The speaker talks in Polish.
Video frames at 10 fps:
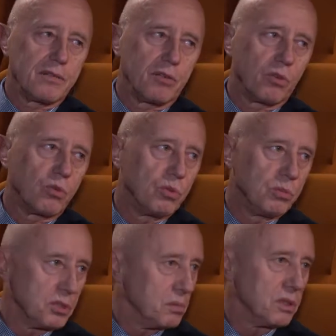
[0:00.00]
w roku.
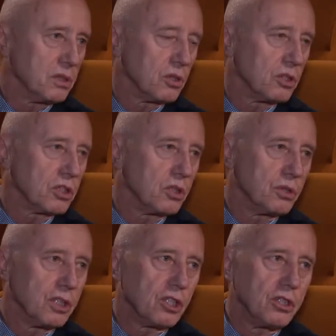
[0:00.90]
Myśmy troszeczkę
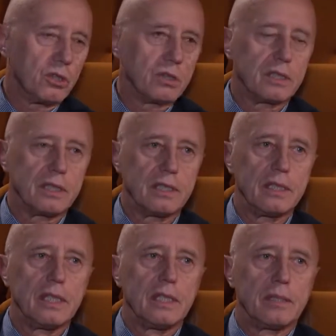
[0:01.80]
odeszli od tej
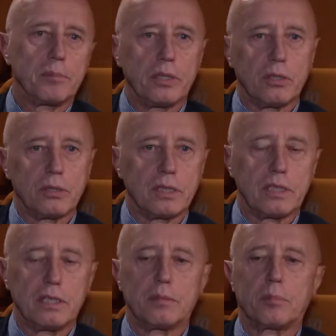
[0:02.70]

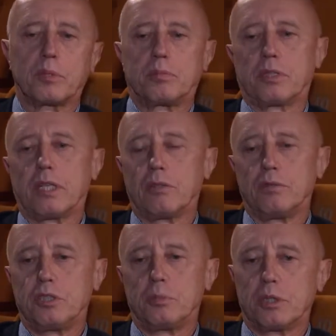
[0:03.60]
periodyki
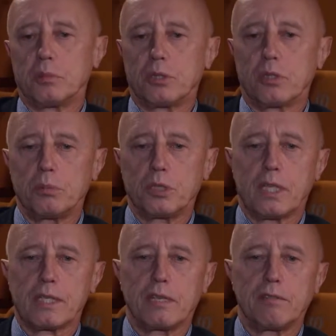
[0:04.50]
postanowiliśmy, żeby to robić
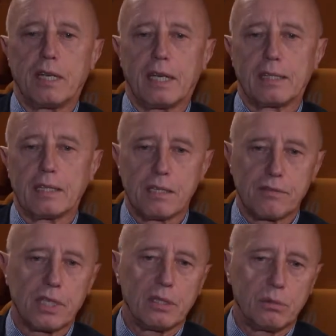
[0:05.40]
raz na dwa lata, ze
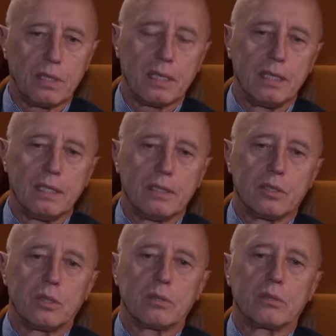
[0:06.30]
względu na
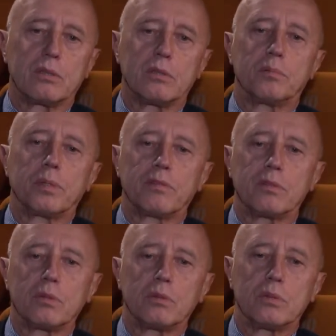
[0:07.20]
no, e,
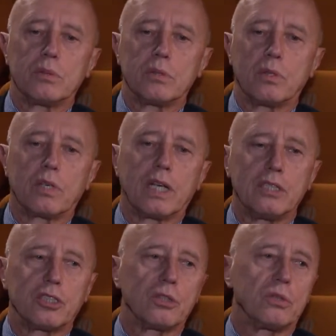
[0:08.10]
pewną e,
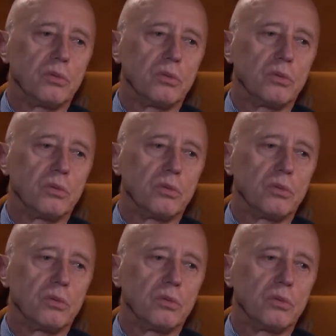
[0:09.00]
ograniczoną